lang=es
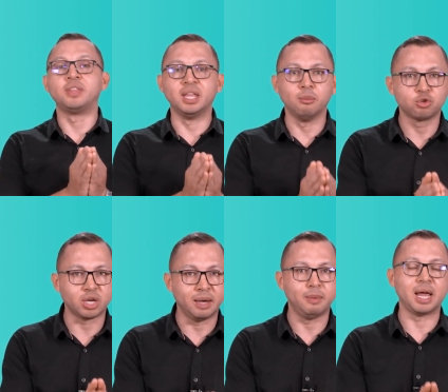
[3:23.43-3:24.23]

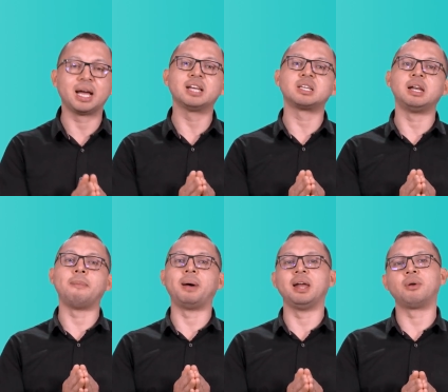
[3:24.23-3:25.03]
Tenemos en la casa
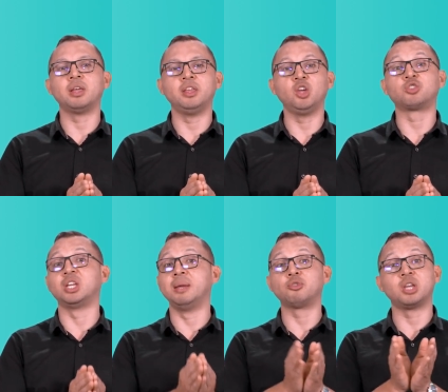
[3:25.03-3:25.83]
la palabra de Dios,
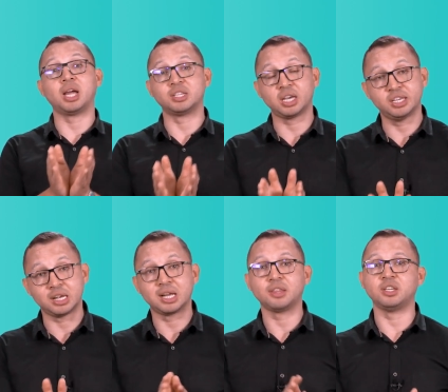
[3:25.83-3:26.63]
tenemos en casa
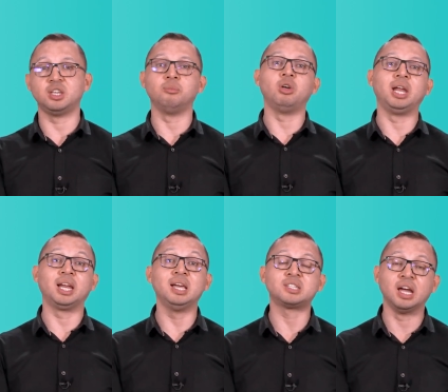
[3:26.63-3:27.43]
quizá el catecismo de la
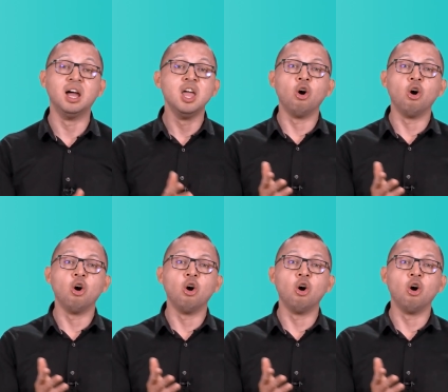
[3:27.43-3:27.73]
iglesia